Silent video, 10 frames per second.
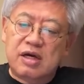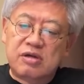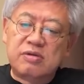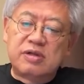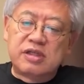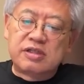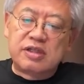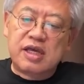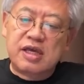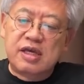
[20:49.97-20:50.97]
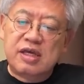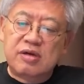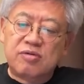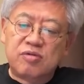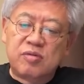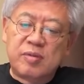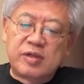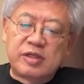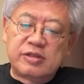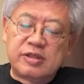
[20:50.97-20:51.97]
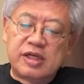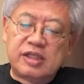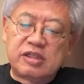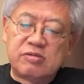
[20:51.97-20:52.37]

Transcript: あるいはですね、このままですね、